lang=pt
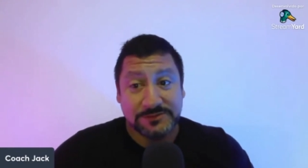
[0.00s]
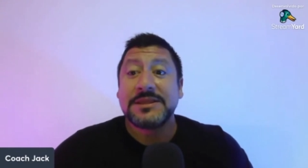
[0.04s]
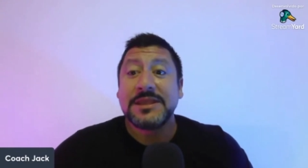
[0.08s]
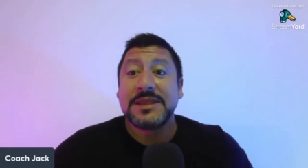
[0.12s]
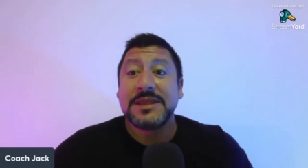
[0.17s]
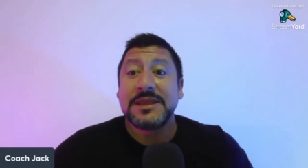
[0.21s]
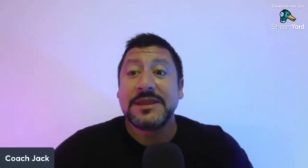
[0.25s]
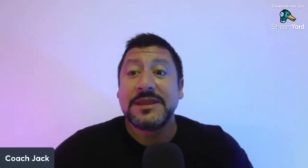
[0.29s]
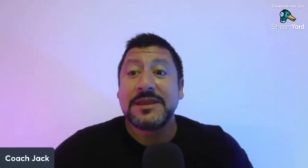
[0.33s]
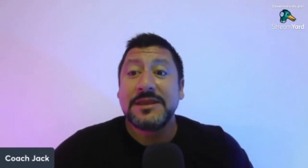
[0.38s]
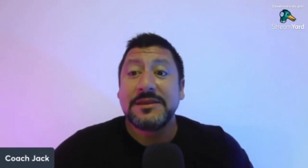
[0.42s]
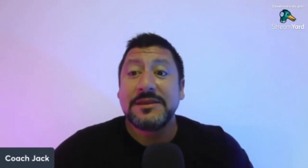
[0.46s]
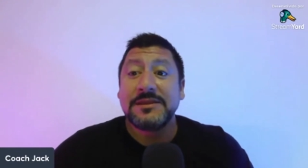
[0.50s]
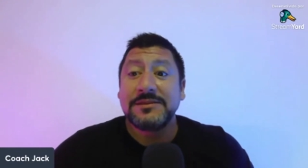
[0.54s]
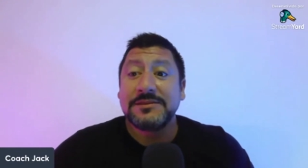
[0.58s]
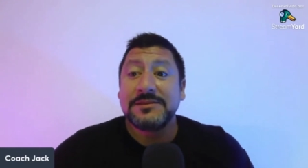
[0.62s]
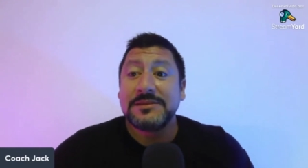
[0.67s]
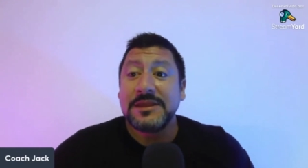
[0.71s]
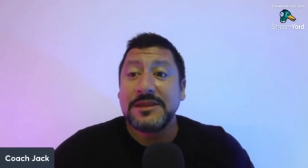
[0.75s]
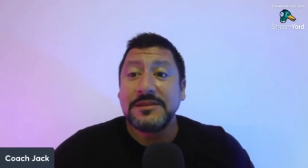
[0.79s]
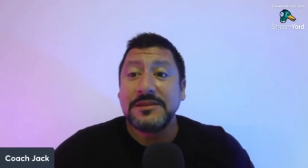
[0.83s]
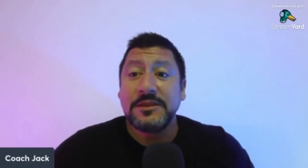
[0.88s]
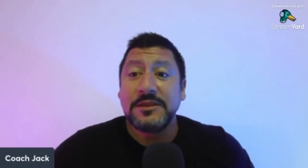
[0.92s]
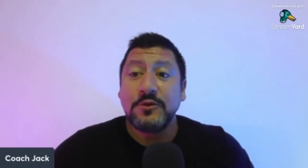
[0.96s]

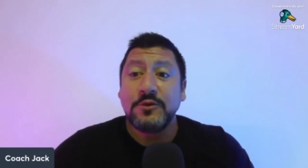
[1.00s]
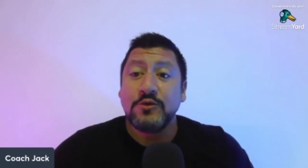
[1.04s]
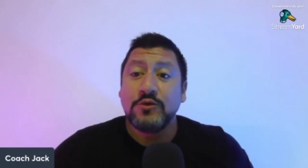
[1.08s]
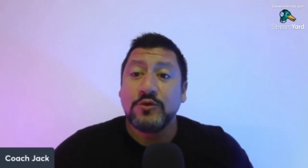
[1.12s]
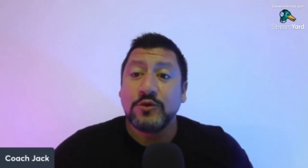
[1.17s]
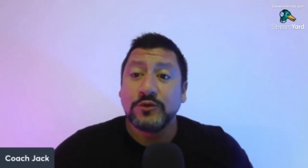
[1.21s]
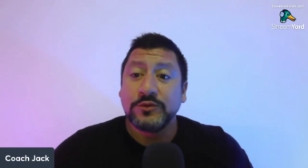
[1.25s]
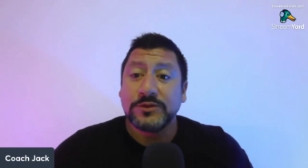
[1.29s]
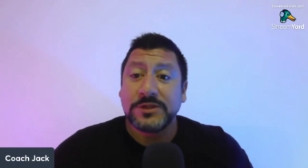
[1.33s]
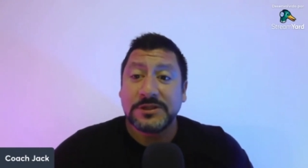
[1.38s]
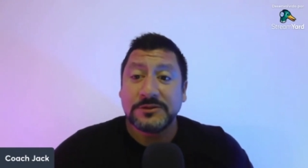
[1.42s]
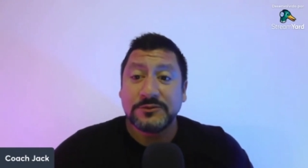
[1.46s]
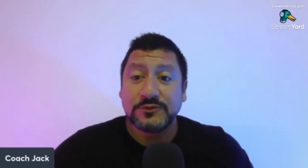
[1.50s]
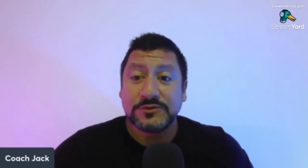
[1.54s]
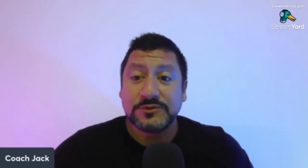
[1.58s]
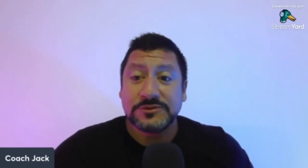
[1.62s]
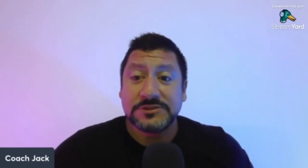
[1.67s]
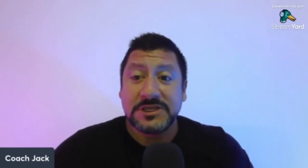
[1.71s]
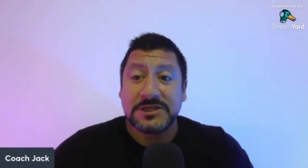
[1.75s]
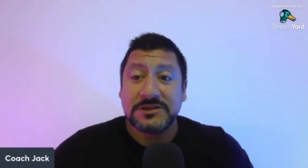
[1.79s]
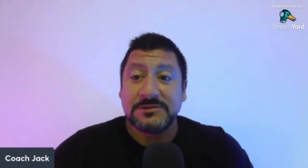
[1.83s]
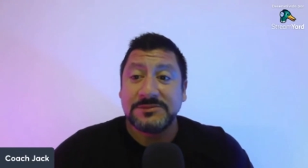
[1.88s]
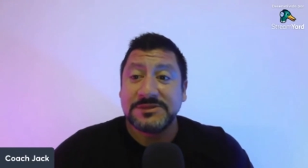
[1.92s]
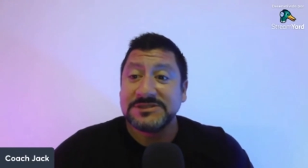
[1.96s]
Tentei o contato
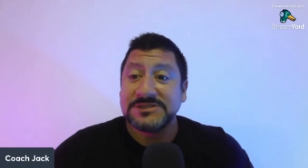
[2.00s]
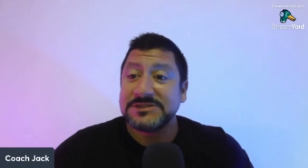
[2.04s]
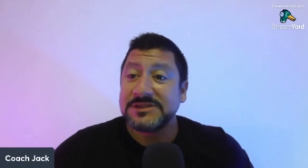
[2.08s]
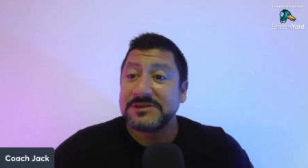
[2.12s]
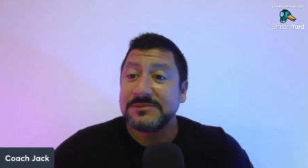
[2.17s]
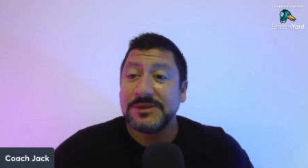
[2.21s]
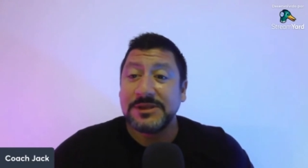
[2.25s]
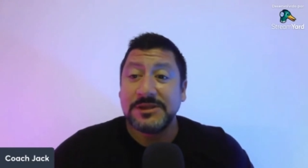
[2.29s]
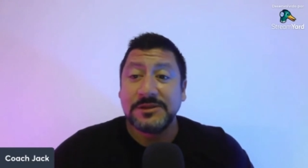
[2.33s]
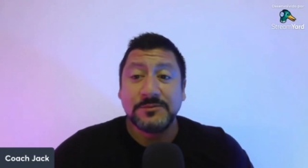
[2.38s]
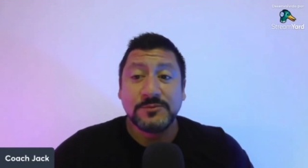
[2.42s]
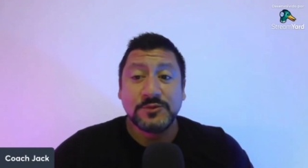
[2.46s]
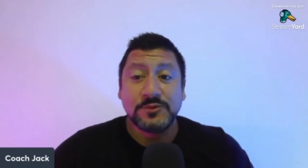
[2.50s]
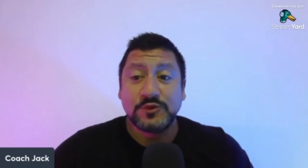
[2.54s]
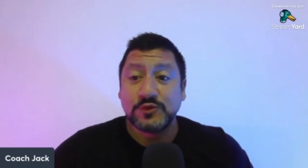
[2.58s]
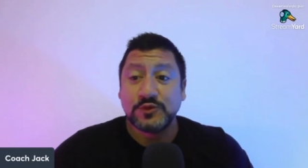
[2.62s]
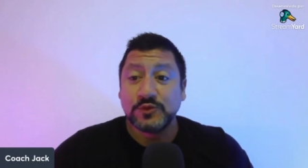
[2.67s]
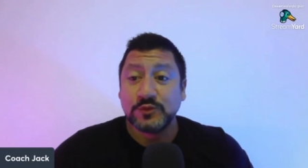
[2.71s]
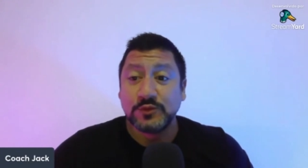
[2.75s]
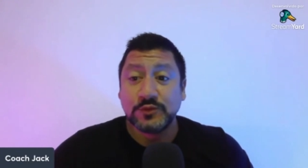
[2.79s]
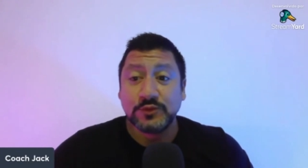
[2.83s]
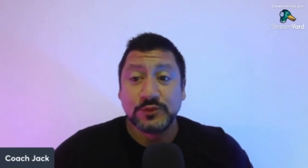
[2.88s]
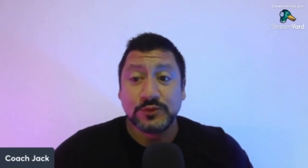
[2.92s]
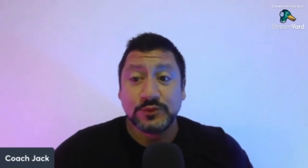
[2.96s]
zero, mas trabalhamos
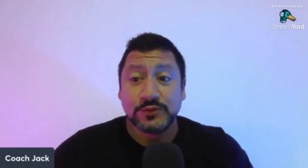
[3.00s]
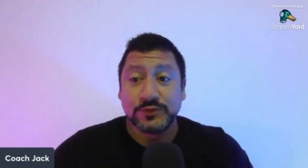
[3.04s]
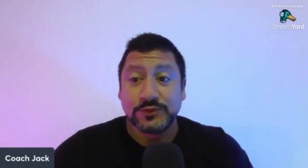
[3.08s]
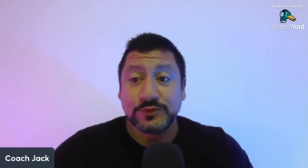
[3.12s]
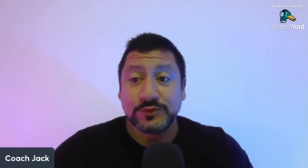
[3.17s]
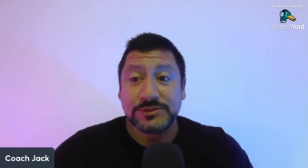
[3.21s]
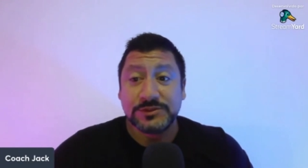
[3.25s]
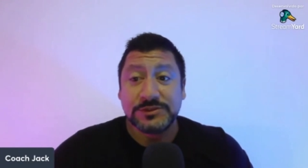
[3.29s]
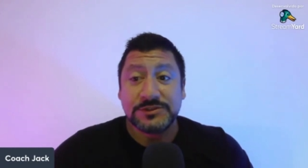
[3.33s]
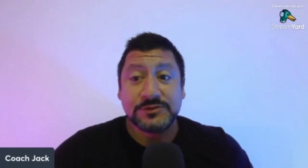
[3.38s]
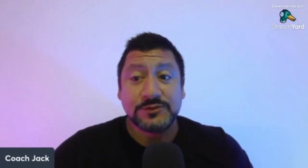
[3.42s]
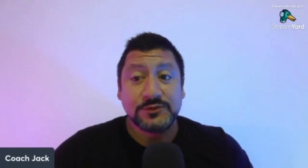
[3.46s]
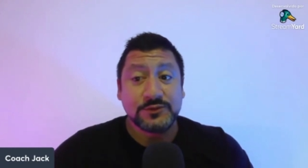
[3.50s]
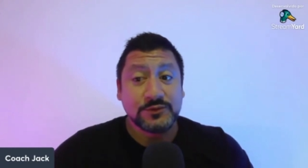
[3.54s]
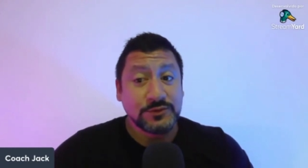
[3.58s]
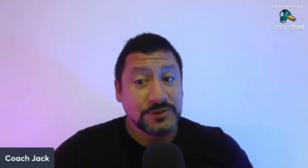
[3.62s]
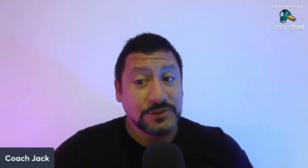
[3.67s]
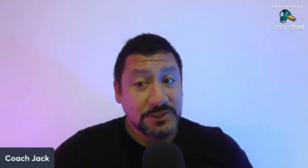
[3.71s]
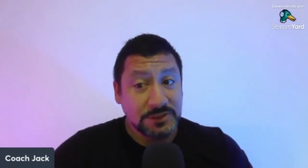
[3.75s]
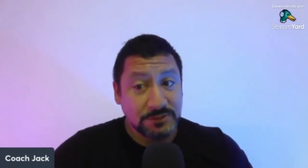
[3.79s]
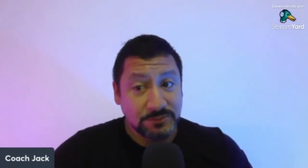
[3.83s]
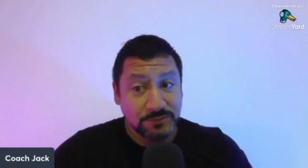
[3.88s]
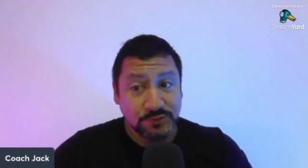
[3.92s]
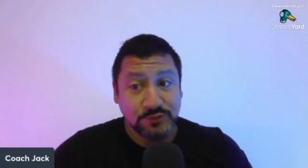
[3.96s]
juntos,
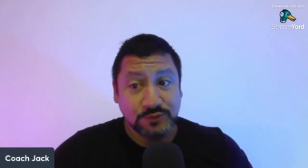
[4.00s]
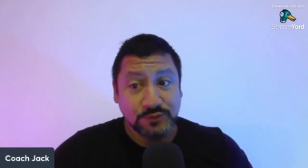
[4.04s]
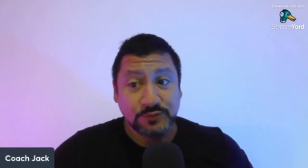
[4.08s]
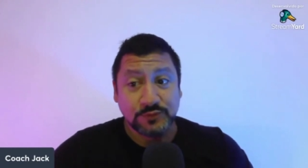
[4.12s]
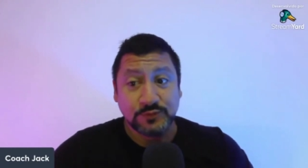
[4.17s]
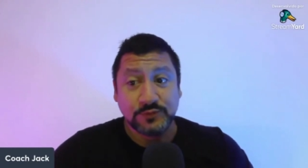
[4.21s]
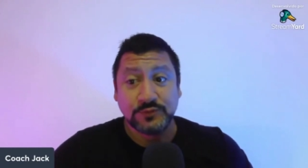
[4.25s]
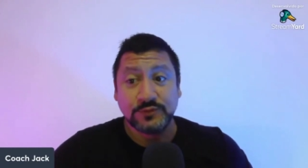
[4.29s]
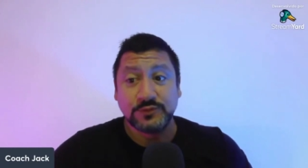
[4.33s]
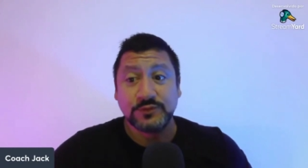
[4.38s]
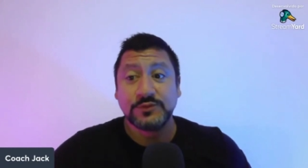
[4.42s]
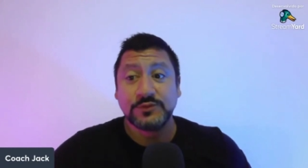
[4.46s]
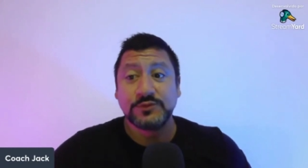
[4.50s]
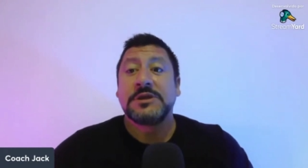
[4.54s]
estudamos juntos.